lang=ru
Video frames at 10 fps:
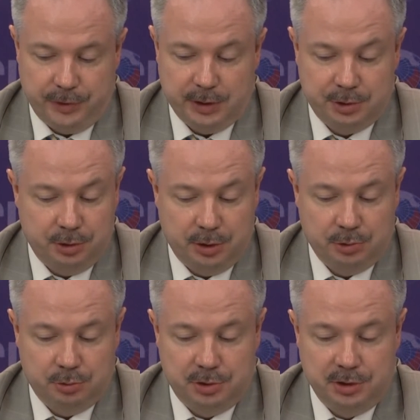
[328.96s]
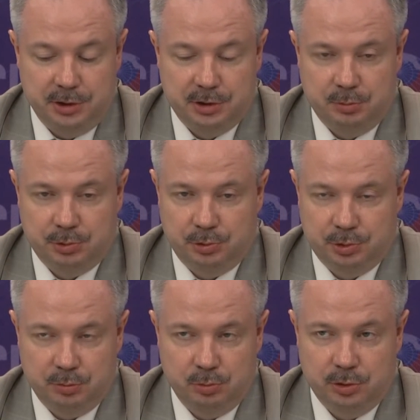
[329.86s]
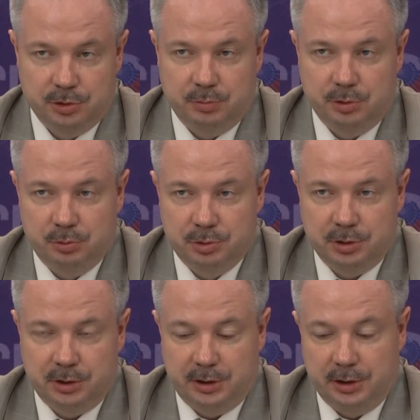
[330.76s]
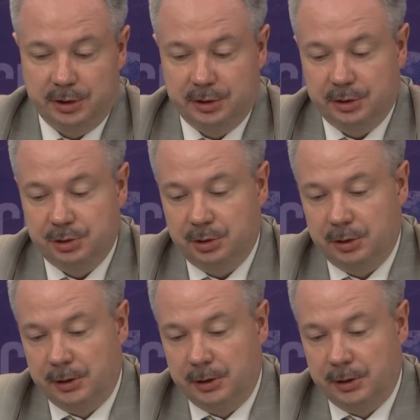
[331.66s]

я считаю, что сирийцы между собой разберутся, так или иначе.